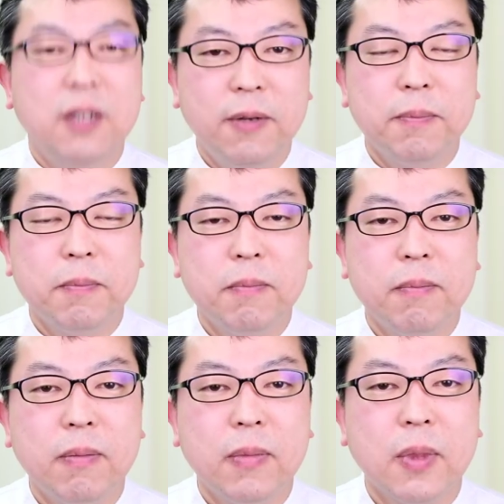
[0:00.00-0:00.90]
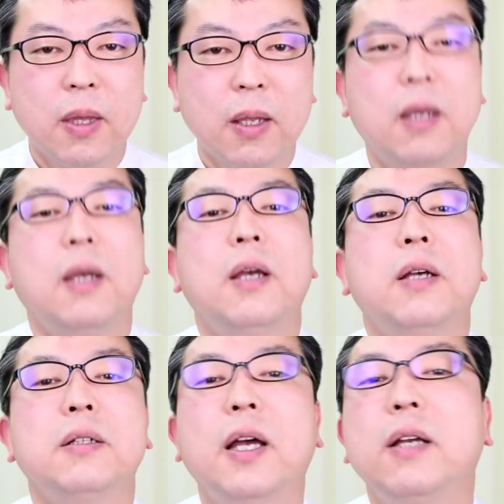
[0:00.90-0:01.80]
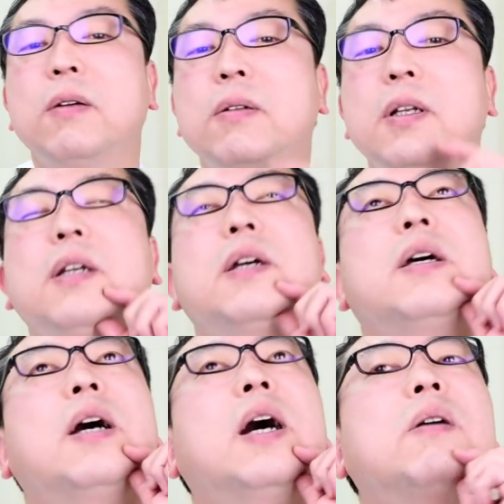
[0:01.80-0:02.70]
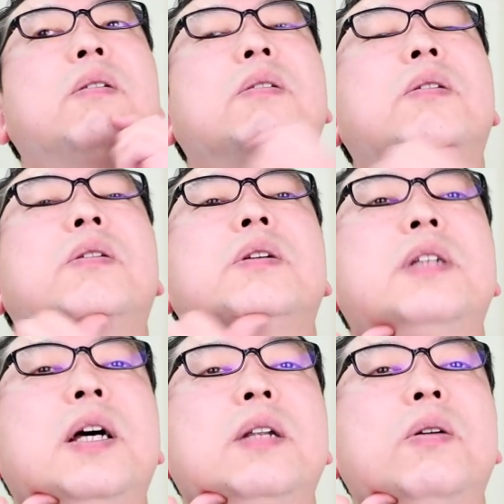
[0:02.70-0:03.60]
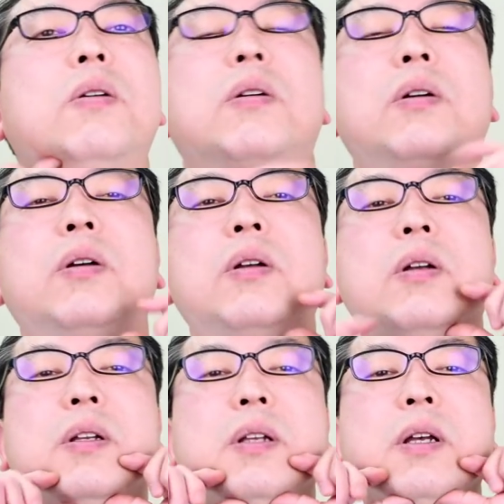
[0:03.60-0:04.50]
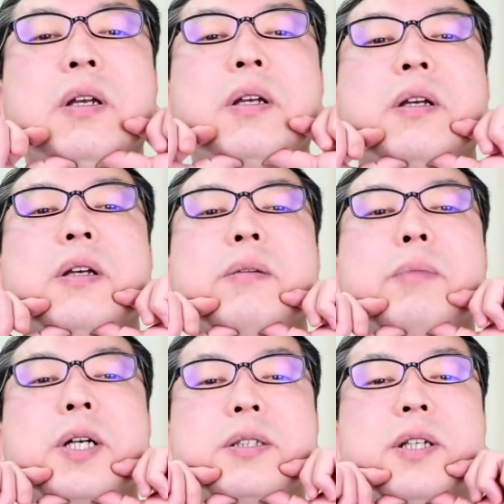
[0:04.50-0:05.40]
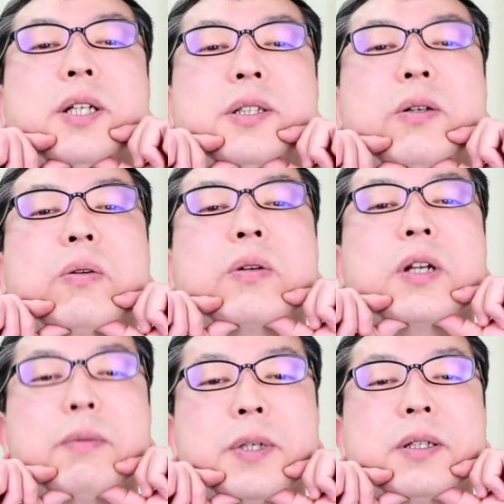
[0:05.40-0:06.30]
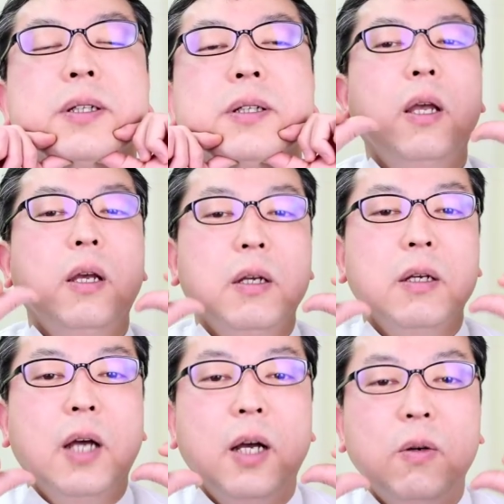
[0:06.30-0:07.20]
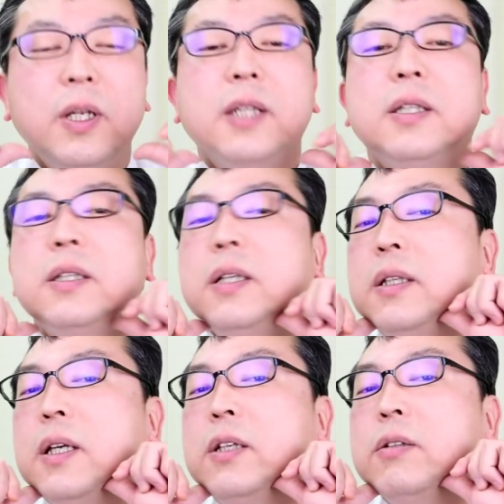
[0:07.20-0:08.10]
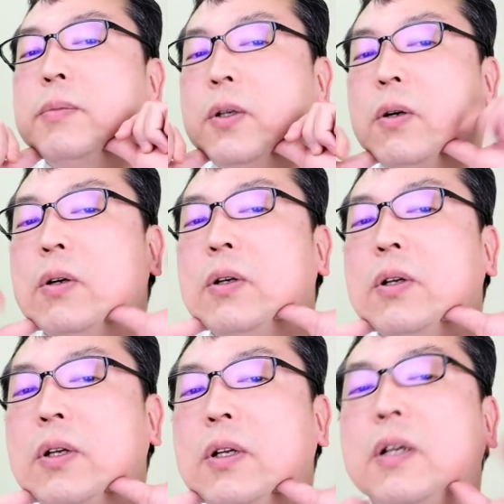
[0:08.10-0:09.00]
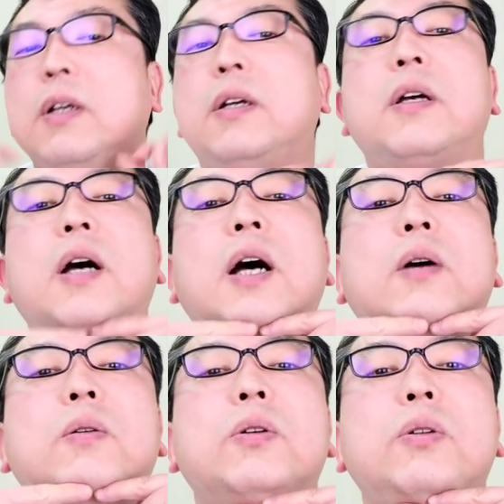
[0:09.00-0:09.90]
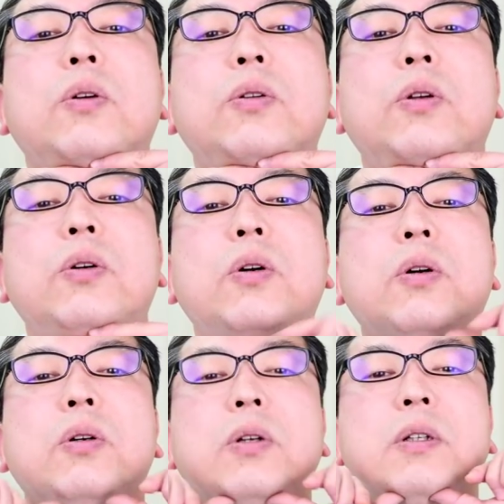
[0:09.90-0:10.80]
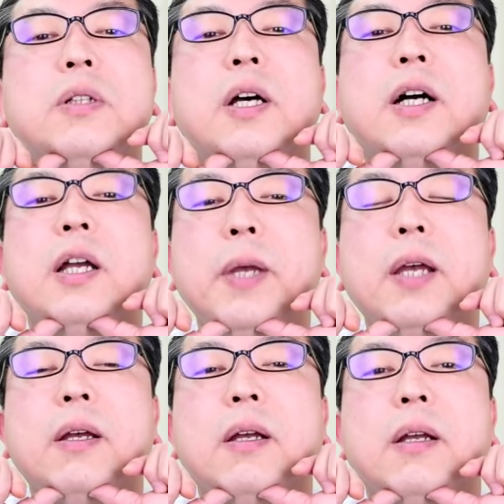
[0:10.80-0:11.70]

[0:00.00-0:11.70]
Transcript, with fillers: さい。最後に顎の下のマッサージを行います。顎に当てていった指を顎と喉の境目、